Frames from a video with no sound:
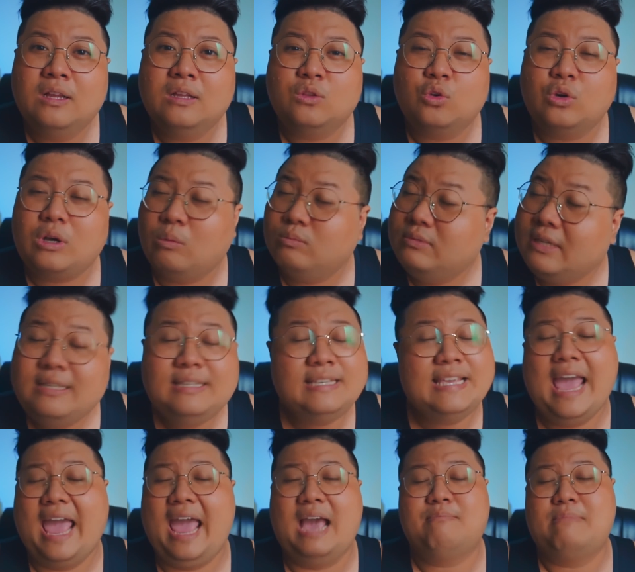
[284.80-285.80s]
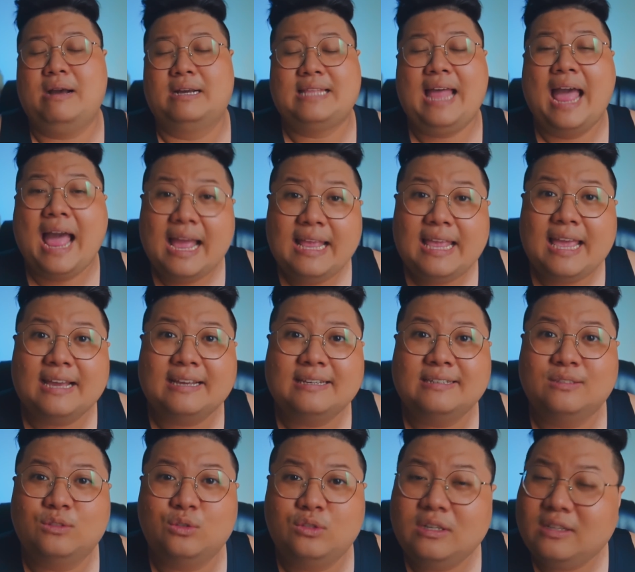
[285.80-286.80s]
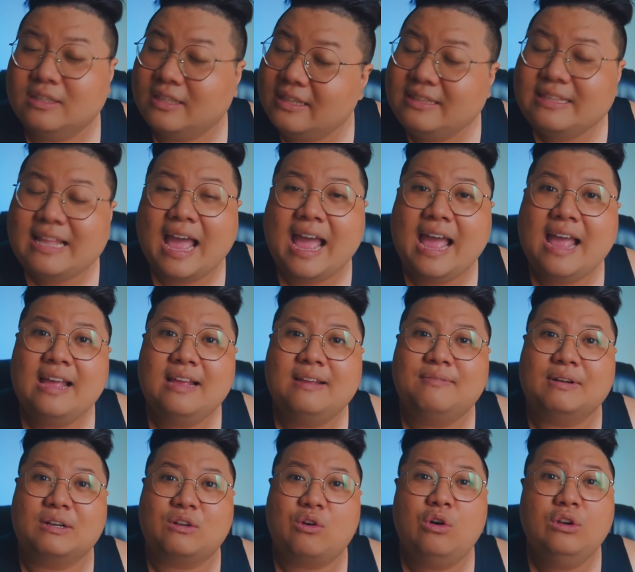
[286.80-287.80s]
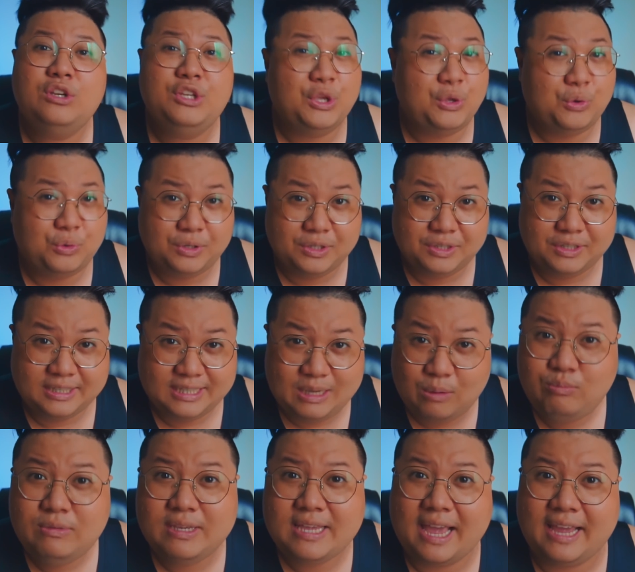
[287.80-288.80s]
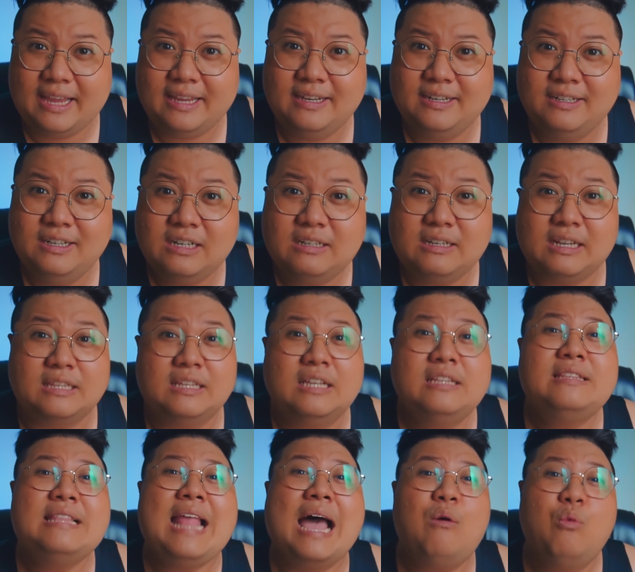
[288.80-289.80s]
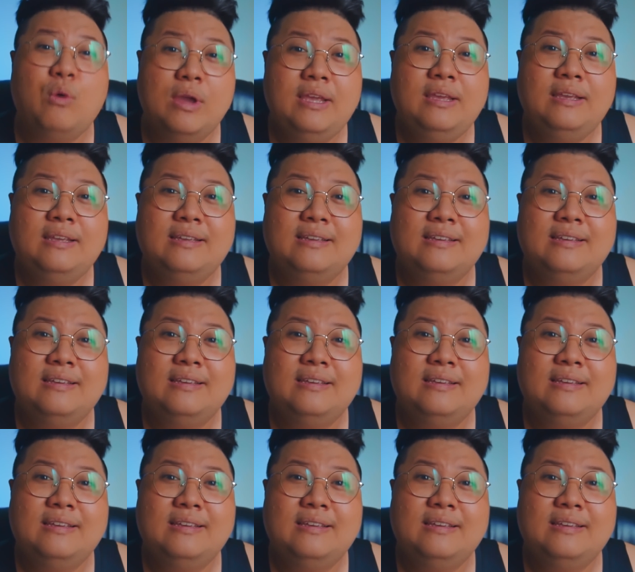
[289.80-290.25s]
tôi không thích vàng bằng đá nha tôi rất là thích đá và có nhiều người giống như vậy rất là thích đá quý